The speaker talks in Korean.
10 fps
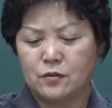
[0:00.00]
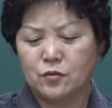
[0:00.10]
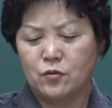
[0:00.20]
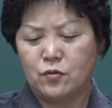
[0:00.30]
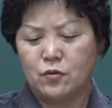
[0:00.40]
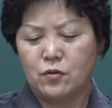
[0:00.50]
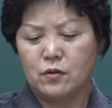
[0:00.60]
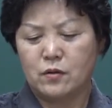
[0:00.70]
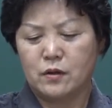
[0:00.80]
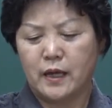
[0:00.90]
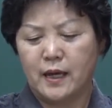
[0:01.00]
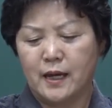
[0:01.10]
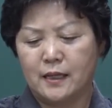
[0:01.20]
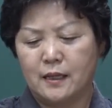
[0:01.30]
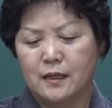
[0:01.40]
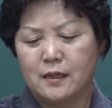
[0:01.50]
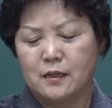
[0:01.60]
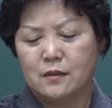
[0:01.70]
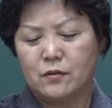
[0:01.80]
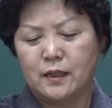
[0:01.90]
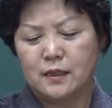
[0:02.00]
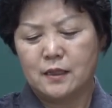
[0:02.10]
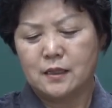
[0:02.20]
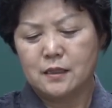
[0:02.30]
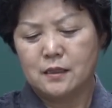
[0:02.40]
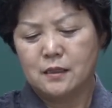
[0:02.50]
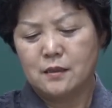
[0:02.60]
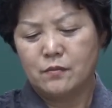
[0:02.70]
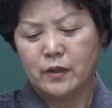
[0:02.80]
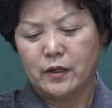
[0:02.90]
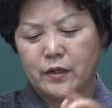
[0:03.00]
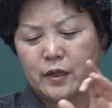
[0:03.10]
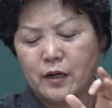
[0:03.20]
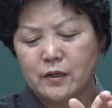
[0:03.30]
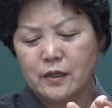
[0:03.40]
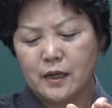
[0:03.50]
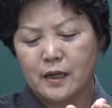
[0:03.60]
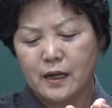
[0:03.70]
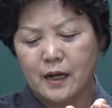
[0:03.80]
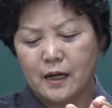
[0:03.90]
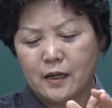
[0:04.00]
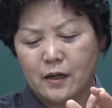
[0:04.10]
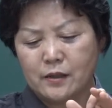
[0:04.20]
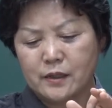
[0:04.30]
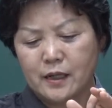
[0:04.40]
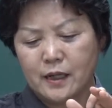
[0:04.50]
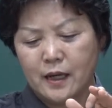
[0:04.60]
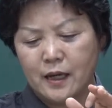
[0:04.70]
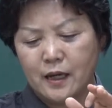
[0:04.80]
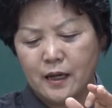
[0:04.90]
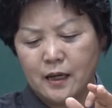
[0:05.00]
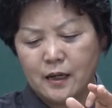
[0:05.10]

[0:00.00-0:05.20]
소, 어, 개한 또한 그 뭐예요 어, 경계가 경계의